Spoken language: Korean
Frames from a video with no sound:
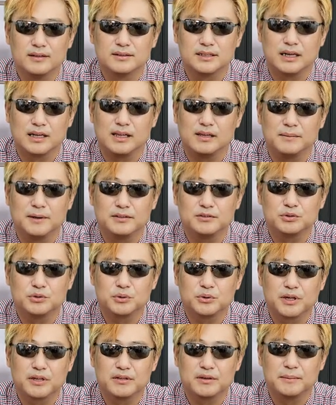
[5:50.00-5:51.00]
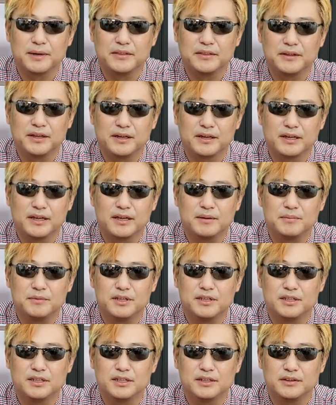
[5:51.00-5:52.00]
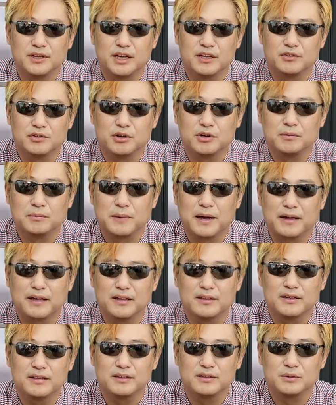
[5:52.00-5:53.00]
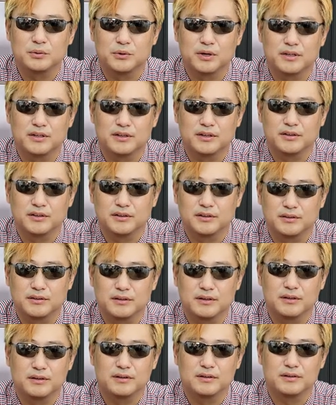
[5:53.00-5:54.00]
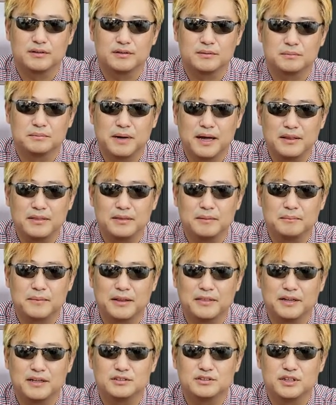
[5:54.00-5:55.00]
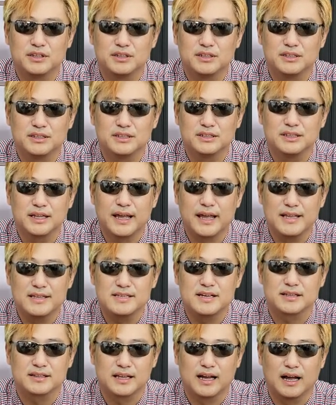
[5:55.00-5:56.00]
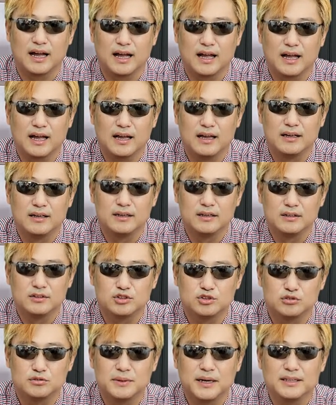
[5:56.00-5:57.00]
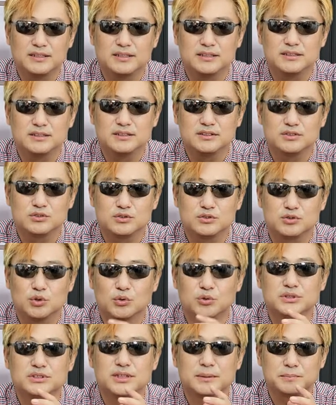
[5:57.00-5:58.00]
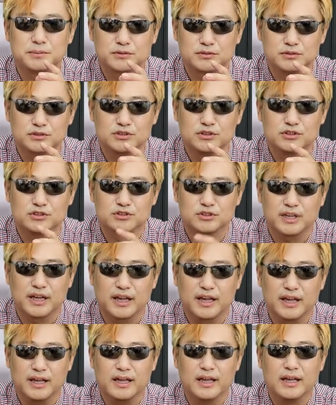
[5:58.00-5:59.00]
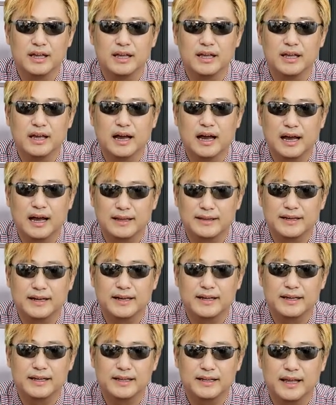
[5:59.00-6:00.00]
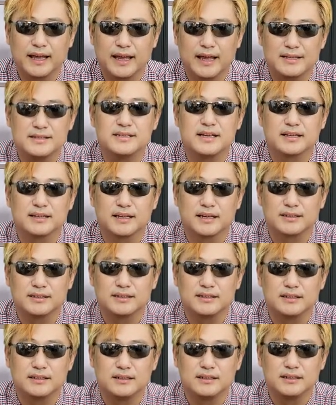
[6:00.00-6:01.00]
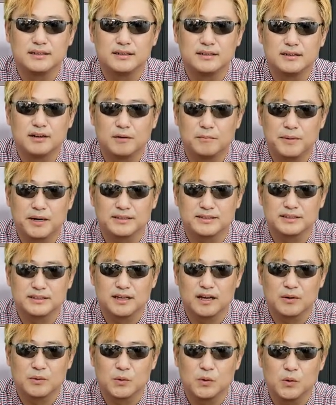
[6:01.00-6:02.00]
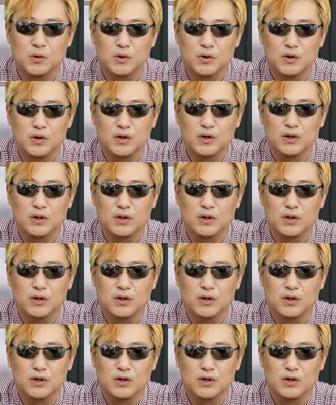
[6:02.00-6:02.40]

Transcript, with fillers: 자, 일반 유통에서 만나기 힘든 네트워크 마케팅을 통해서만 만날 수 있는 엔젝타. 수많은 좋은 제품군들 중에 하나인 엔젝타를 언박싱하고